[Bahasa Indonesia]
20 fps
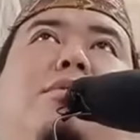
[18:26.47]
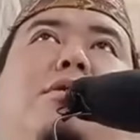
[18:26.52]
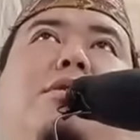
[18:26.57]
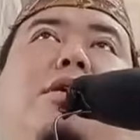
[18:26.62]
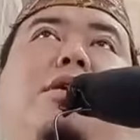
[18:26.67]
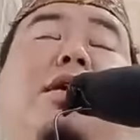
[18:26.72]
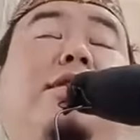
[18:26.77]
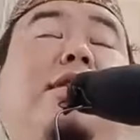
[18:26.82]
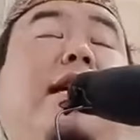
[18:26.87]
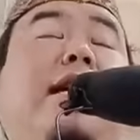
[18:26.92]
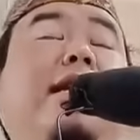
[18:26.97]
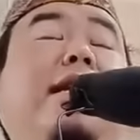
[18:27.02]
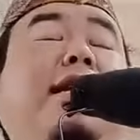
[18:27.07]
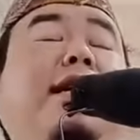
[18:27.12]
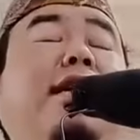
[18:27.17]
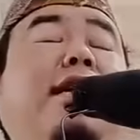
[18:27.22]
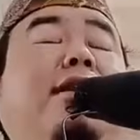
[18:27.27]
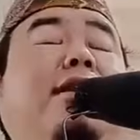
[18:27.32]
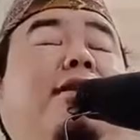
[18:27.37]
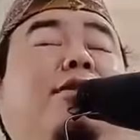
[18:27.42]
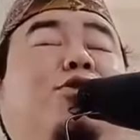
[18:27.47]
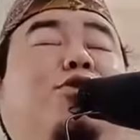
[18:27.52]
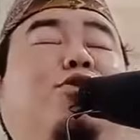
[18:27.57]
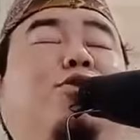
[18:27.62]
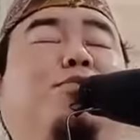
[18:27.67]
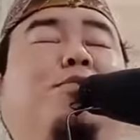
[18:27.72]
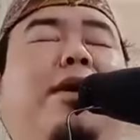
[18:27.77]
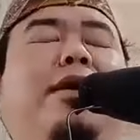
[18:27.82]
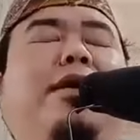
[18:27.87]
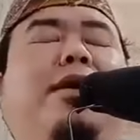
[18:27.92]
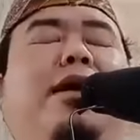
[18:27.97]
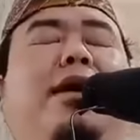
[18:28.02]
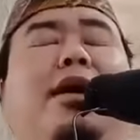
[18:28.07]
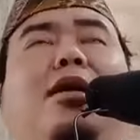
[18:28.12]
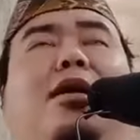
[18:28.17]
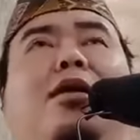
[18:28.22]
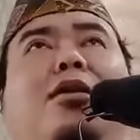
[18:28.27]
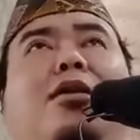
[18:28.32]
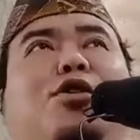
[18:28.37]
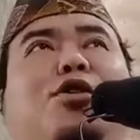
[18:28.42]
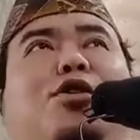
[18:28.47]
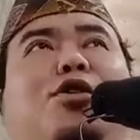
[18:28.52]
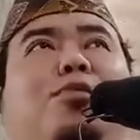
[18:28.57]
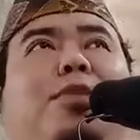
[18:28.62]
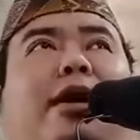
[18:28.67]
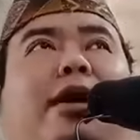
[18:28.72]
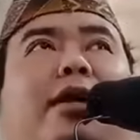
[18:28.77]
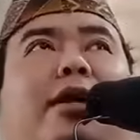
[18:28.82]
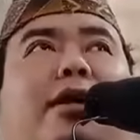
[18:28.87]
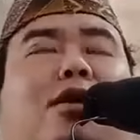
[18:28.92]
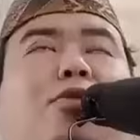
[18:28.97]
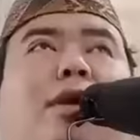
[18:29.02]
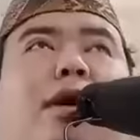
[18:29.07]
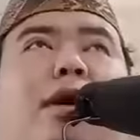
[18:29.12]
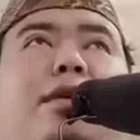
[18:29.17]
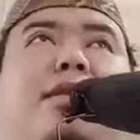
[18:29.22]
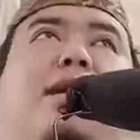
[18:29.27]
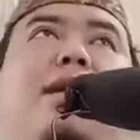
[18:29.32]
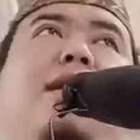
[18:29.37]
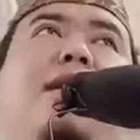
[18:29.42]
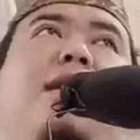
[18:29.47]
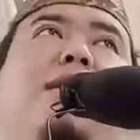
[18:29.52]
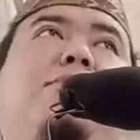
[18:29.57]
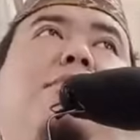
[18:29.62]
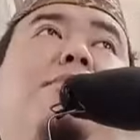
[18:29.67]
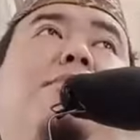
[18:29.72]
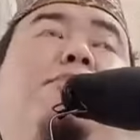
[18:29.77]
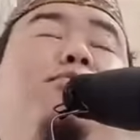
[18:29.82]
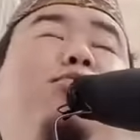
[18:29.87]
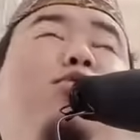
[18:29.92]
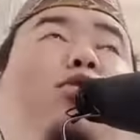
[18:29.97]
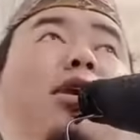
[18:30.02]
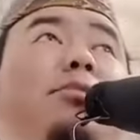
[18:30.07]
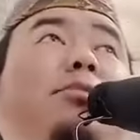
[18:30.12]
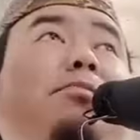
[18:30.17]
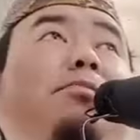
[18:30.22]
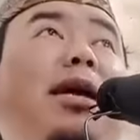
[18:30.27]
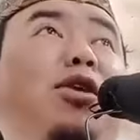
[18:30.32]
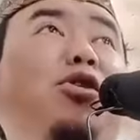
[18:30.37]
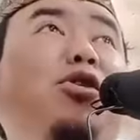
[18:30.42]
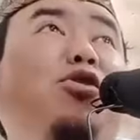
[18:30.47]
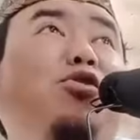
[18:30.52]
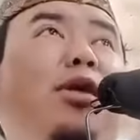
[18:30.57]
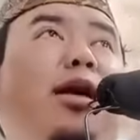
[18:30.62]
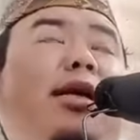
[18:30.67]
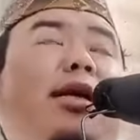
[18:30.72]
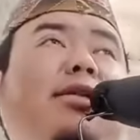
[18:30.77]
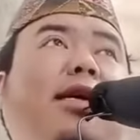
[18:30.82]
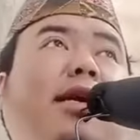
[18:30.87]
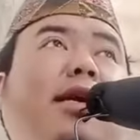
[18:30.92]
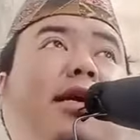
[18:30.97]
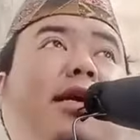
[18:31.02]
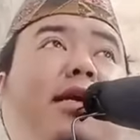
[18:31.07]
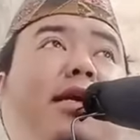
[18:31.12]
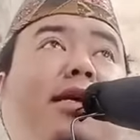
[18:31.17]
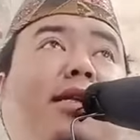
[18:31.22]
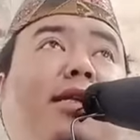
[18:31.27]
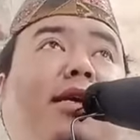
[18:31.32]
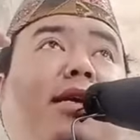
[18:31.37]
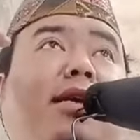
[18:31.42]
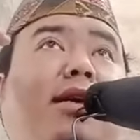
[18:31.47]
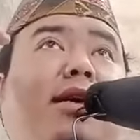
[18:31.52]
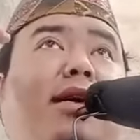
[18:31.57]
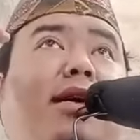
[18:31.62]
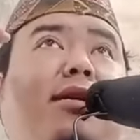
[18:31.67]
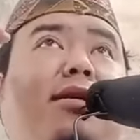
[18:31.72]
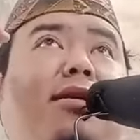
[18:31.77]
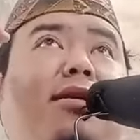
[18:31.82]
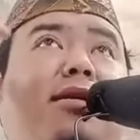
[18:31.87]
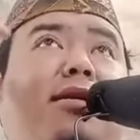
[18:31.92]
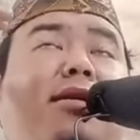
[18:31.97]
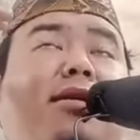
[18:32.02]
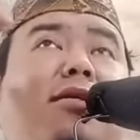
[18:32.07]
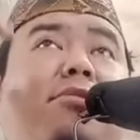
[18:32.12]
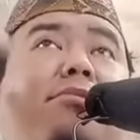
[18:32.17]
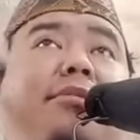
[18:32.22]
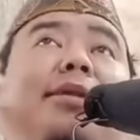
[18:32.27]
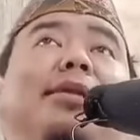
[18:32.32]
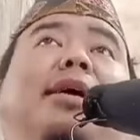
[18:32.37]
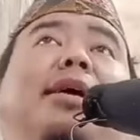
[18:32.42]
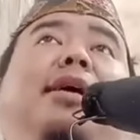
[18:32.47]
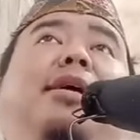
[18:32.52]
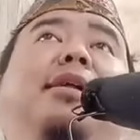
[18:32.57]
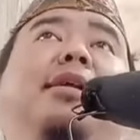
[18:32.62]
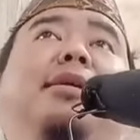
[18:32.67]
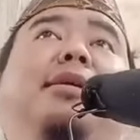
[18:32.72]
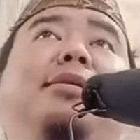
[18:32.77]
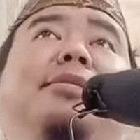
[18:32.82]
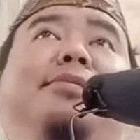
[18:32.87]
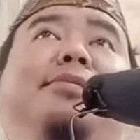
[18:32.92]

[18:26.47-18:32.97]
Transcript: kita ingin supaya Allah Subhanahu wa taala membuat payung antara kita dengan matahari.